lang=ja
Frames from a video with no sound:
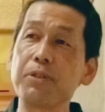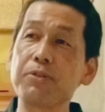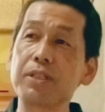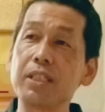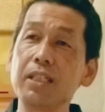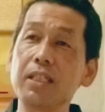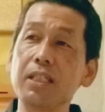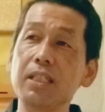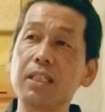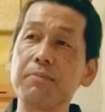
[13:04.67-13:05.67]
病
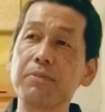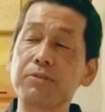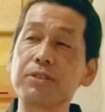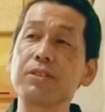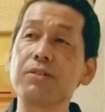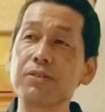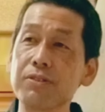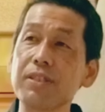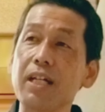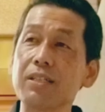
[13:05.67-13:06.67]
気、薬を
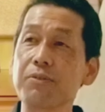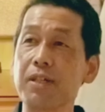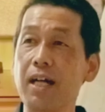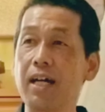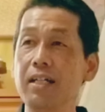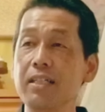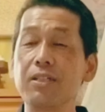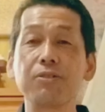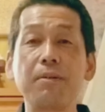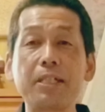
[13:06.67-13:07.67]
飲んだりとか、
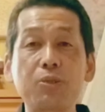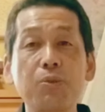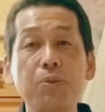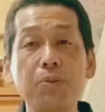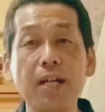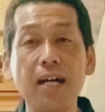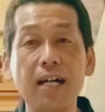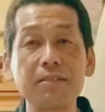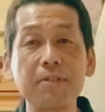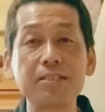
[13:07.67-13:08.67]
いろんなまあ処方
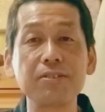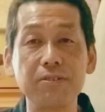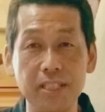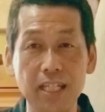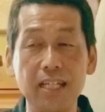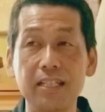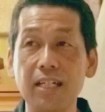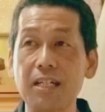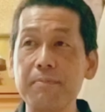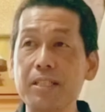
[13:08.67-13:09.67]
がありますよね。
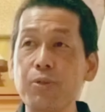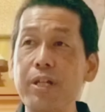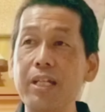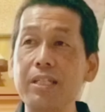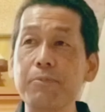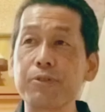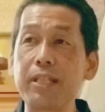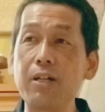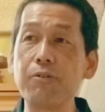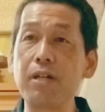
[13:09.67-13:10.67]
だからまあそれにも
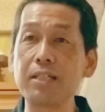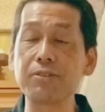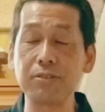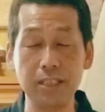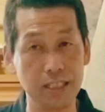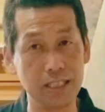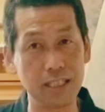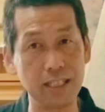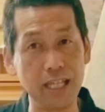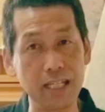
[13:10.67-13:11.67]
頼らずに
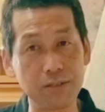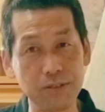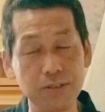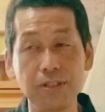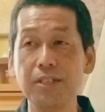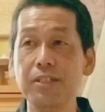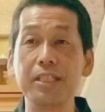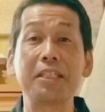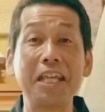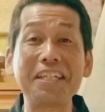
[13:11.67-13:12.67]
生きて
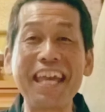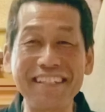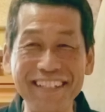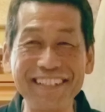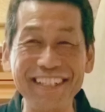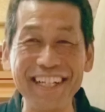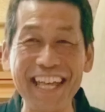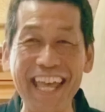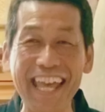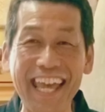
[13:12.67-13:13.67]
いける、
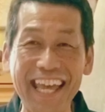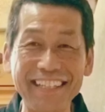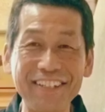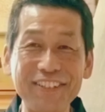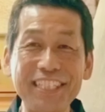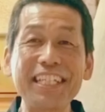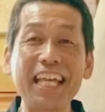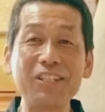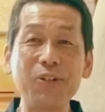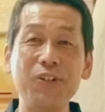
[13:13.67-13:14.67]
人
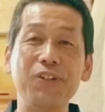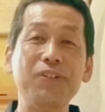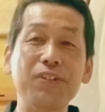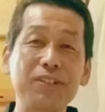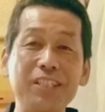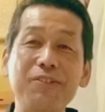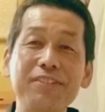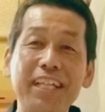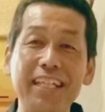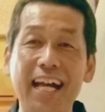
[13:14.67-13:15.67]
間の基
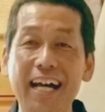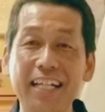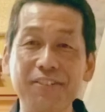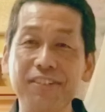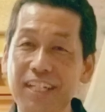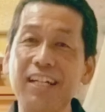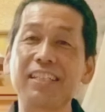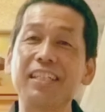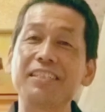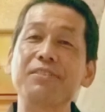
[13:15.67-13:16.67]
本的な
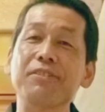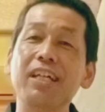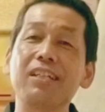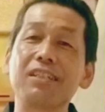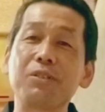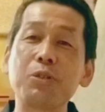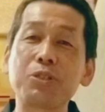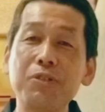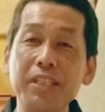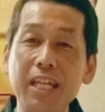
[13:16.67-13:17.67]
体ですよね。
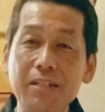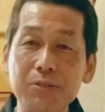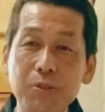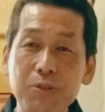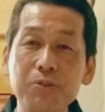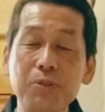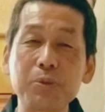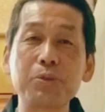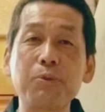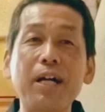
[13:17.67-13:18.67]
年を見ていくとどんど
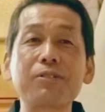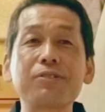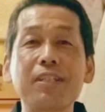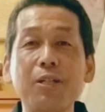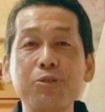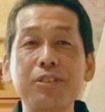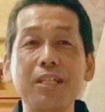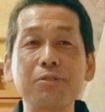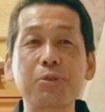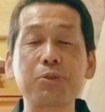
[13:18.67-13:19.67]
ん悪くなるって
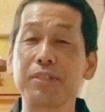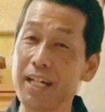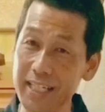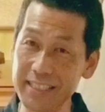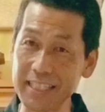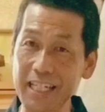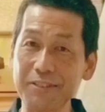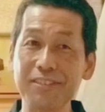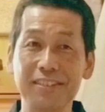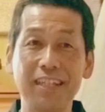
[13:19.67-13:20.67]
いうことだけじゃな
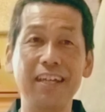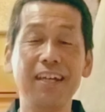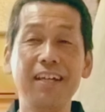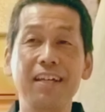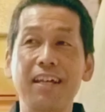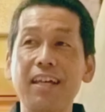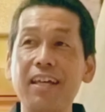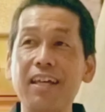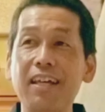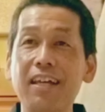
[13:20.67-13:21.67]
くって、
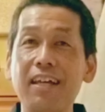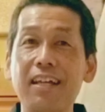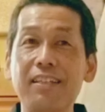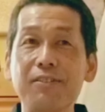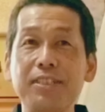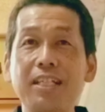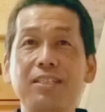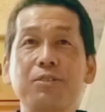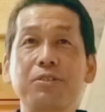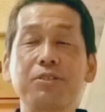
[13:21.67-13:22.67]

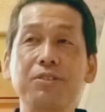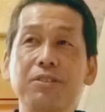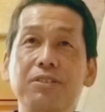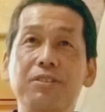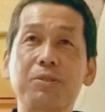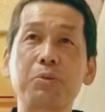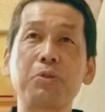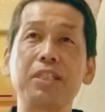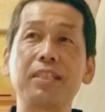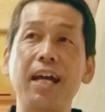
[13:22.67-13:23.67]
摂取するこ
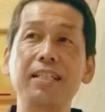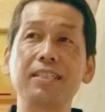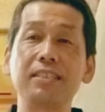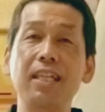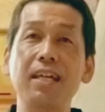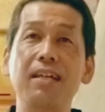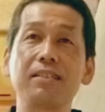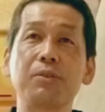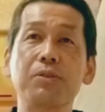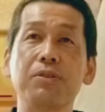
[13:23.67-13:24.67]
とに対して、
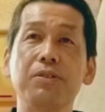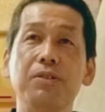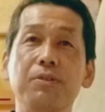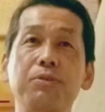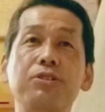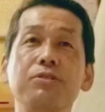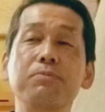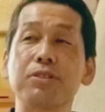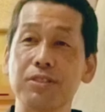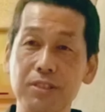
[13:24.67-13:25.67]
その不
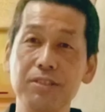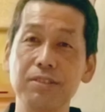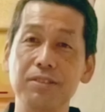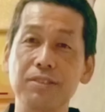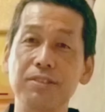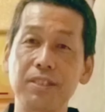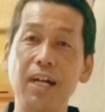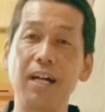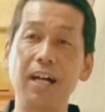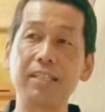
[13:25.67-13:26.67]
純物、
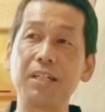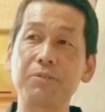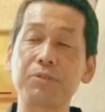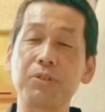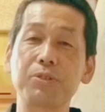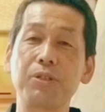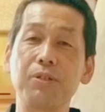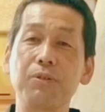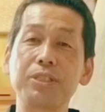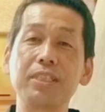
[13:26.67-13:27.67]
が入ってくると、それ
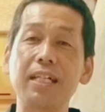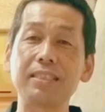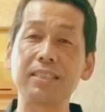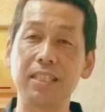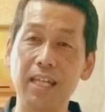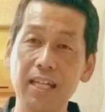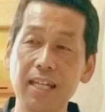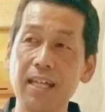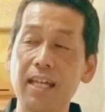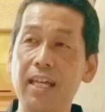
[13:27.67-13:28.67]
を押し出して、
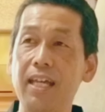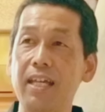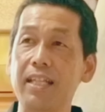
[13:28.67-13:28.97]
流